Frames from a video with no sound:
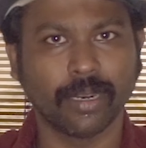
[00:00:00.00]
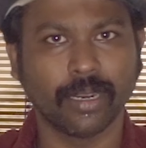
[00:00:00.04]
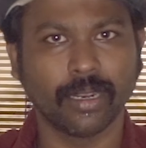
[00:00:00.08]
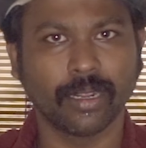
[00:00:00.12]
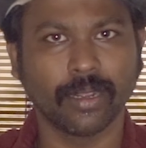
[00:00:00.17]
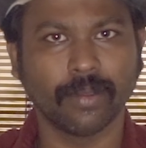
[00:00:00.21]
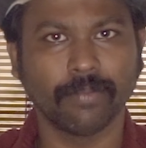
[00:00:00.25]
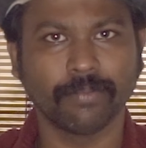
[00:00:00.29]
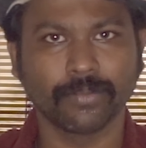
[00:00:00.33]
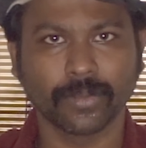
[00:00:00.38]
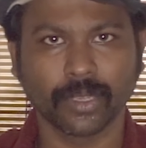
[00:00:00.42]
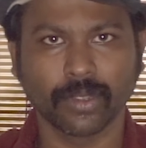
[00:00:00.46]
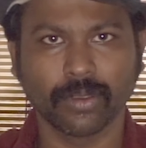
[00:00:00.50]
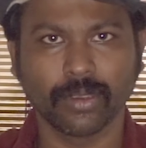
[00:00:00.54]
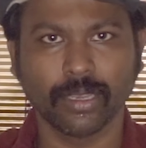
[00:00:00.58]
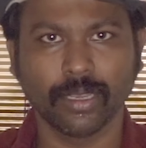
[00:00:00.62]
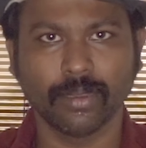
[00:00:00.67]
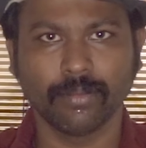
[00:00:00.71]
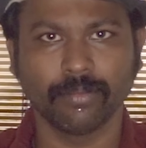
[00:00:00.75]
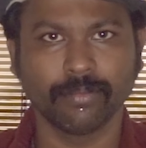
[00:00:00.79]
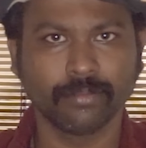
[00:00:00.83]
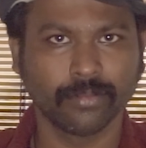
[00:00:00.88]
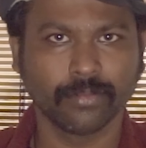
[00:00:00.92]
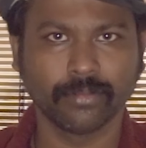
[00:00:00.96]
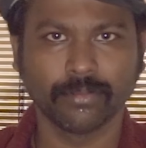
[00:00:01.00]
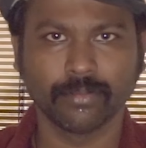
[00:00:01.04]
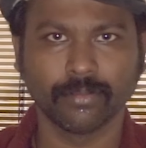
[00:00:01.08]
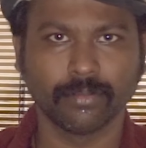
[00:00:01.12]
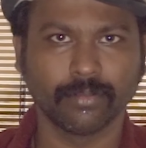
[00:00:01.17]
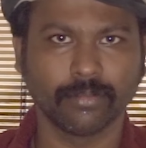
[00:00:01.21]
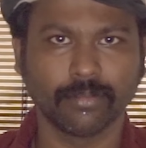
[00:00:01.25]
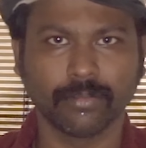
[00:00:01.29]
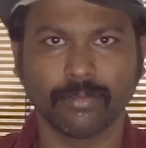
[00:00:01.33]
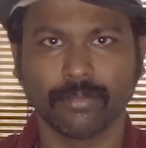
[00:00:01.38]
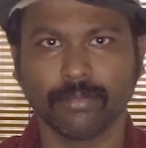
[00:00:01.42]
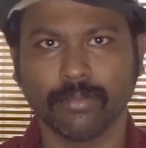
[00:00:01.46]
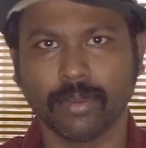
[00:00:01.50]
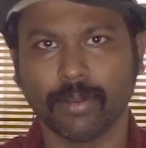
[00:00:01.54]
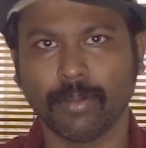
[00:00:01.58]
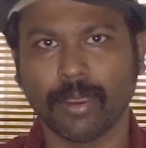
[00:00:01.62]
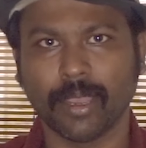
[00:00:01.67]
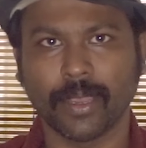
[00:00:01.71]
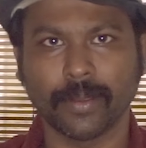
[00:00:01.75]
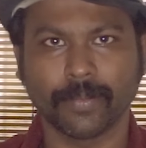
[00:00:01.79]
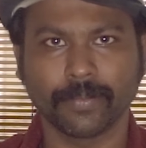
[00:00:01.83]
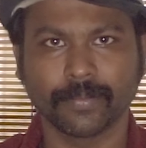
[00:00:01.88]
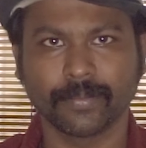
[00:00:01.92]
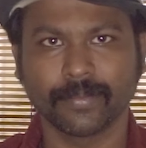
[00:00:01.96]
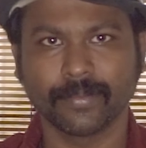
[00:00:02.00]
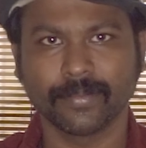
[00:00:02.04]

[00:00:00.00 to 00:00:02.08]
பண்ணிவிடுங்க ஓகே பாய்